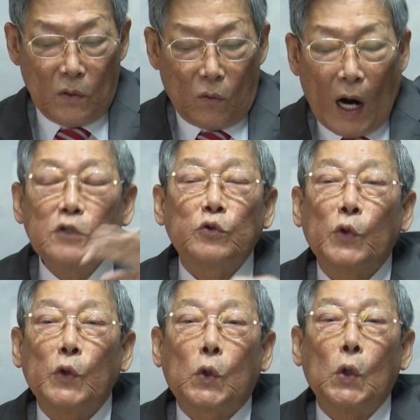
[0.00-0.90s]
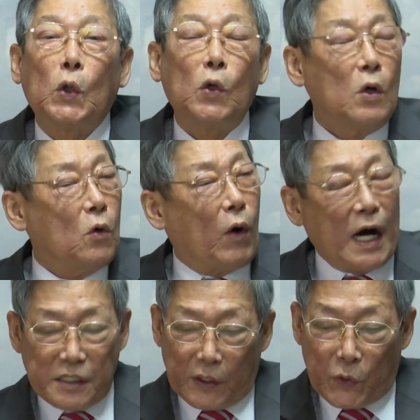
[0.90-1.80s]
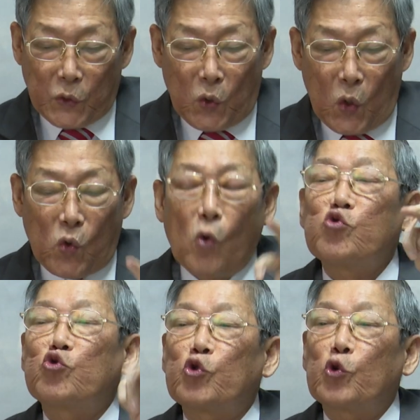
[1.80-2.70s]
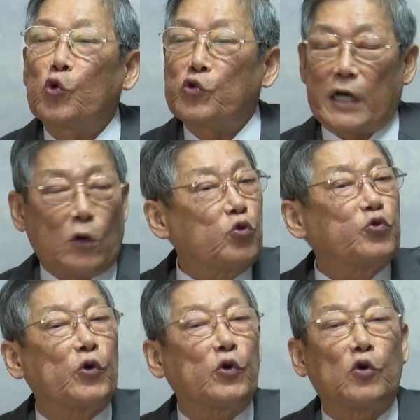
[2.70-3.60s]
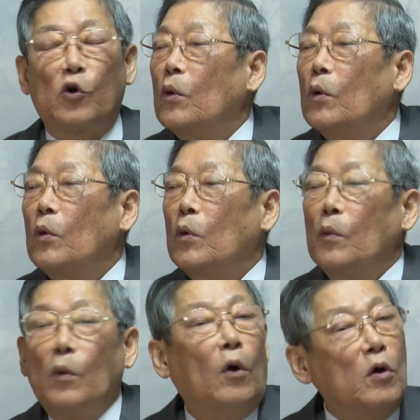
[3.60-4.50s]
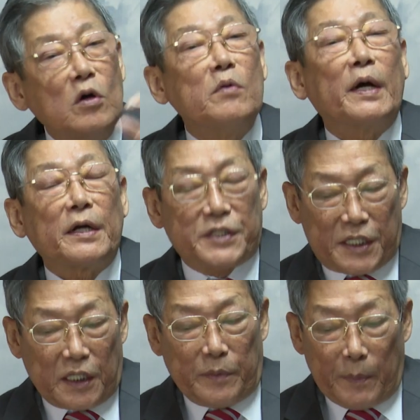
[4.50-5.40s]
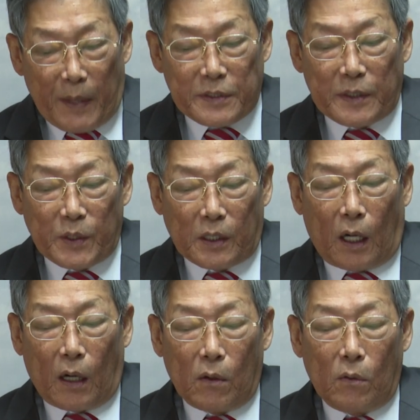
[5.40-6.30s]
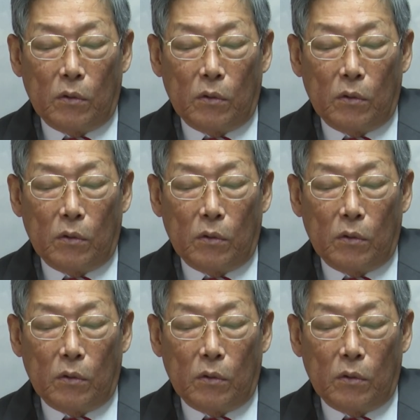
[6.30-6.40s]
왕도 있고, 왕자도 있고, 공주도 있고, 장군도 있고, 얼마나 직업이 많습니까?